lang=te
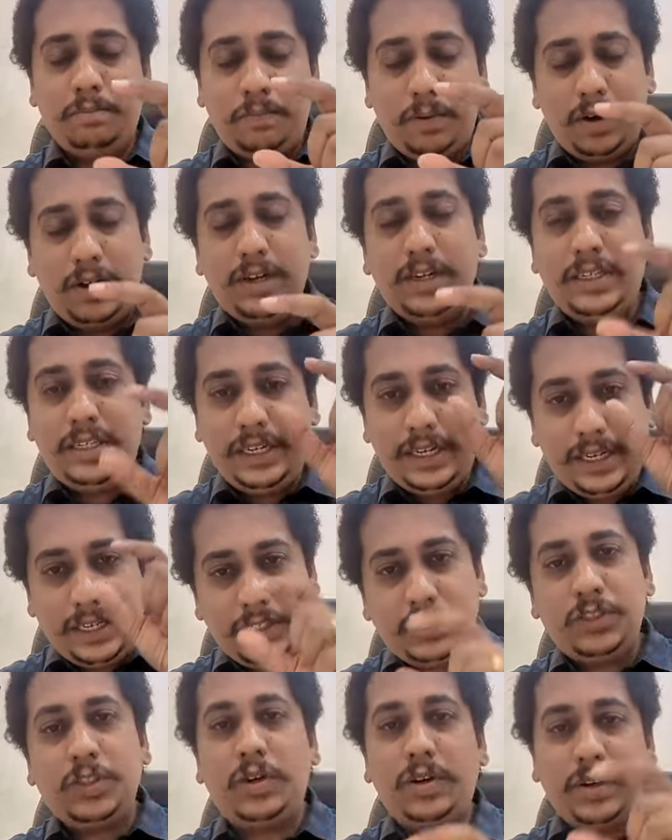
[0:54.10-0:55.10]
పాలిటీ
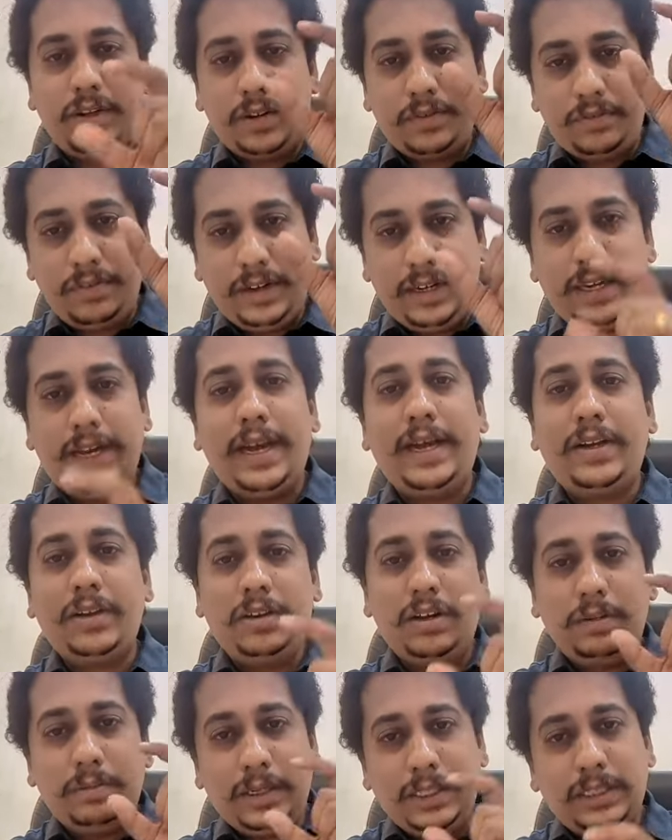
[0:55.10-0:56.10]
జాగ్రఫీ
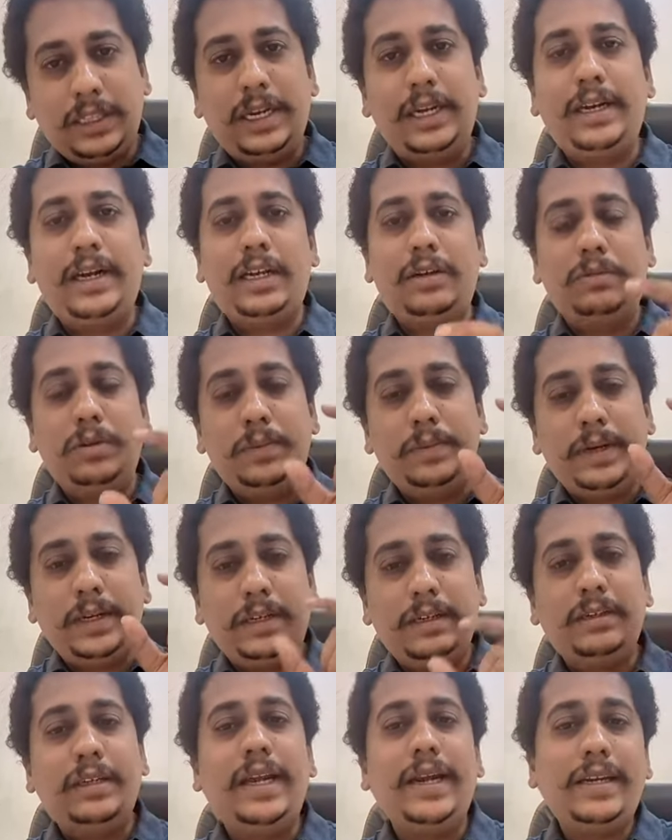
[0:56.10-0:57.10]
ఎకనామీ తెలంగాణ
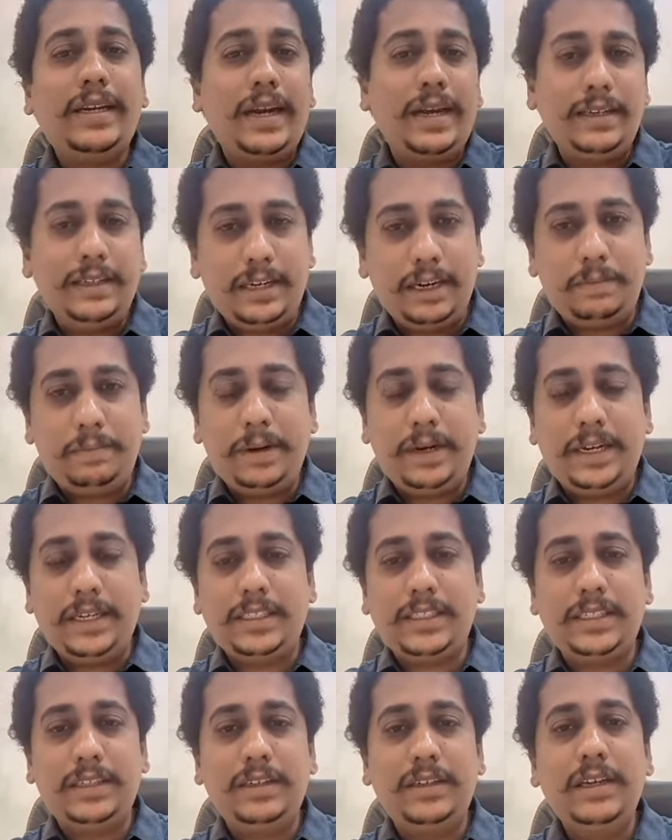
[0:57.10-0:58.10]
మూమెంట్ డేటా
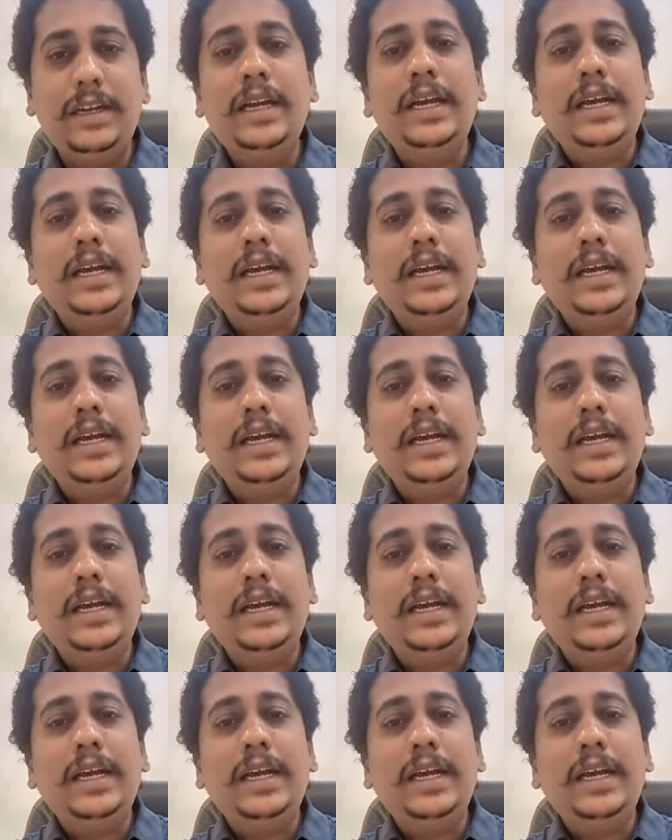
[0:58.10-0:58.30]
ఇంటర్ప్రిటేషన్